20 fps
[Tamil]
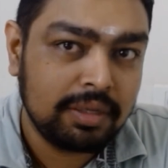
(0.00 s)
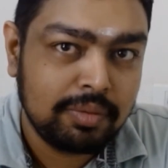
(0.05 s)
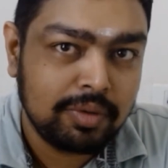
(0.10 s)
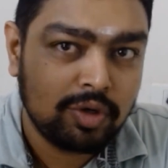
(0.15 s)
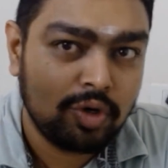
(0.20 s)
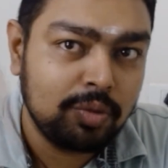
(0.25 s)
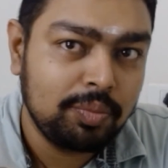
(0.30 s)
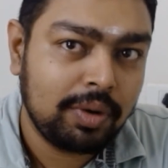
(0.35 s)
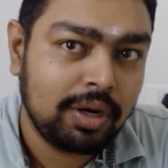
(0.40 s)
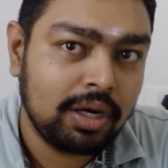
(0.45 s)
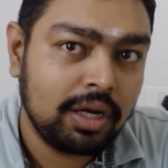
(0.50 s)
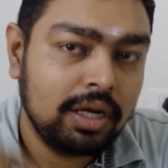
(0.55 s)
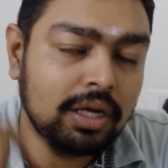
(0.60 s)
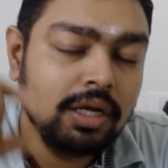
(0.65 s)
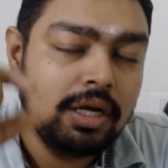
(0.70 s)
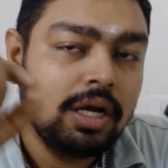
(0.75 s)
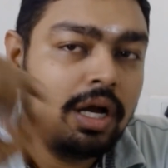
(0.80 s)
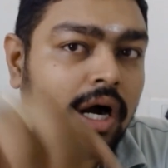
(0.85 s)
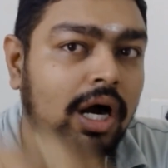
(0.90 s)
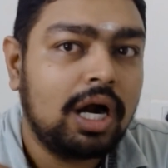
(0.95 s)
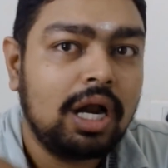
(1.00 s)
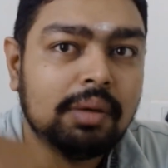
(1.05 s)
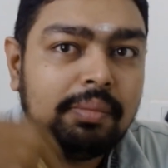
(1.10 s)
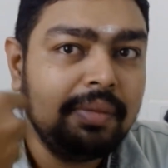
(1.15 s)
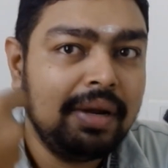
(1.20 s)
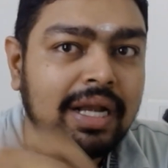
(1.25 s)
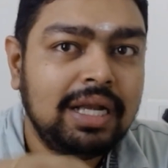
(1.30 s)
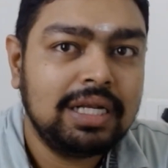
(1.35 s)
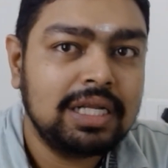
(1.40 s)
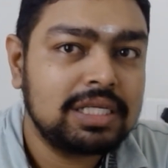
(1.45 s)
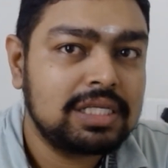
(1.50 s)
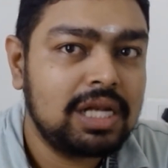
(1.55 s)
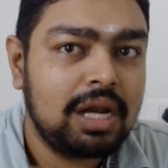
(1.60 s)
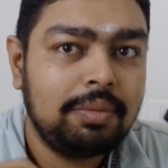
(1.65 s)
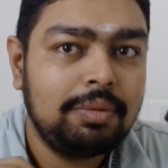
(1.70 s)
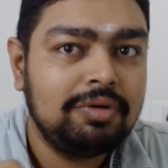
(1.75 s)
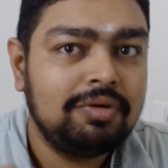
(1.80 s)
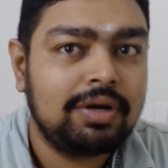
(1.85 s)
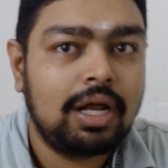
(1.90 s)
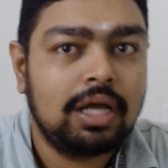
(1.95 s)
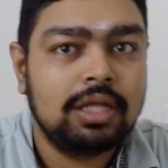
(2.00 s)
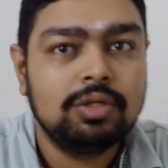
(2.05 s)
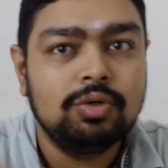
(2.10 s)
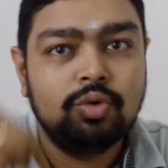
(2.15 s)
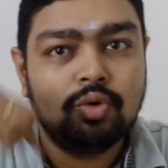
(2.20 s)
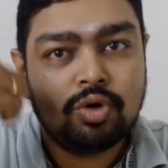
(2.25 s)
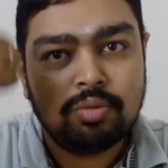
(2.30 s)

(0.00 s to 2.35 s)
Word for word: எப்படி கொடுப்பாங்க ஆனால் மெயின் டெஸ்ட்டில் அப்படி வராது